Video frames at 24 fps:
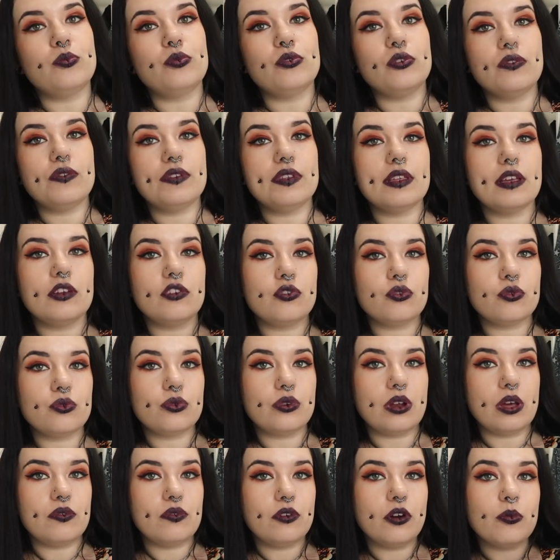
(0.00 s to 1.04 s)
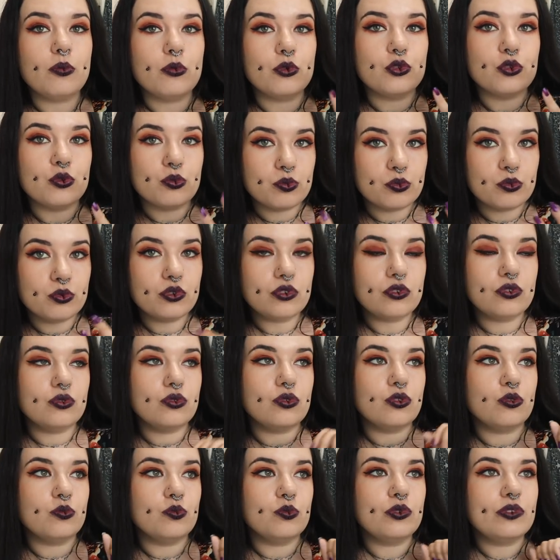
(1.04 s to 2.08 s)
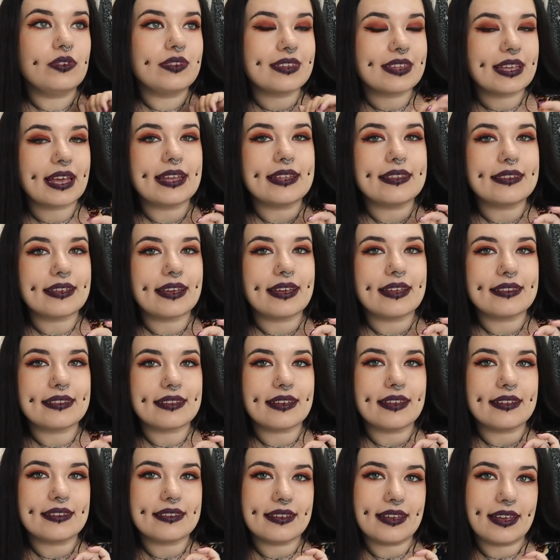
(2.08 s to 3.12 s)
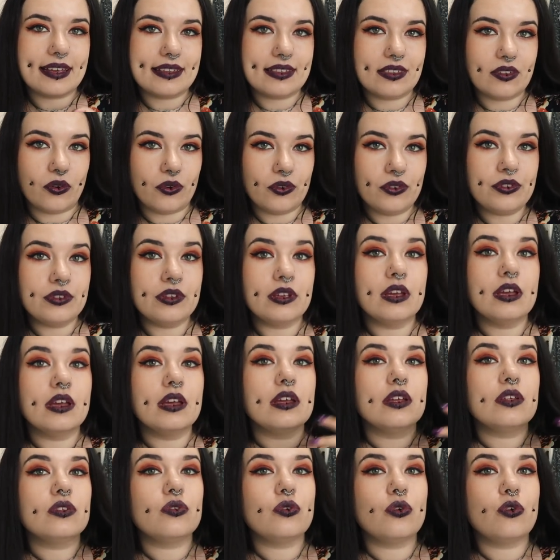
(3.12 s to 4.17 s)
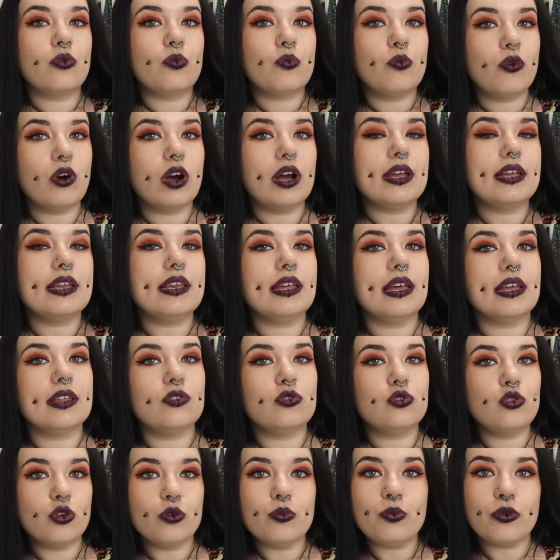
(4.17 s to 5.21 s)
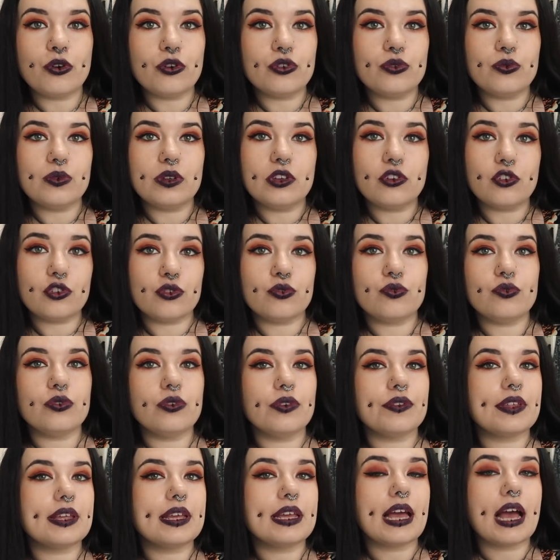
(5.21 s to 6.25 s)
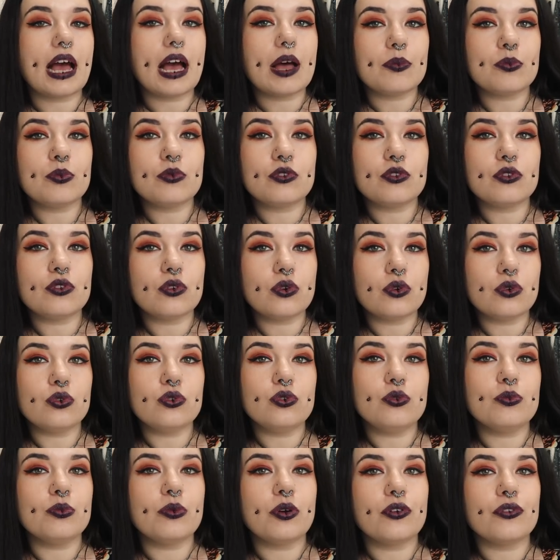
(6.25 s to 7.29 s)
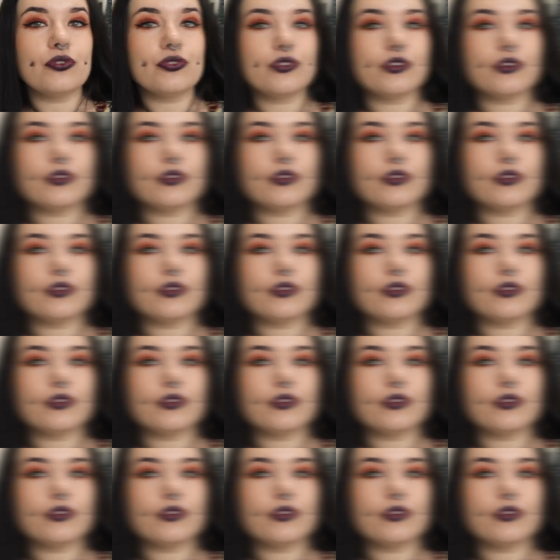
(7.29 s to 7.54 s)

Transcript: pour le visage sont sous la forme de mousse, d'une mousse très très très très dense. Donc moi, il y a deux produits que je vous conseille absolument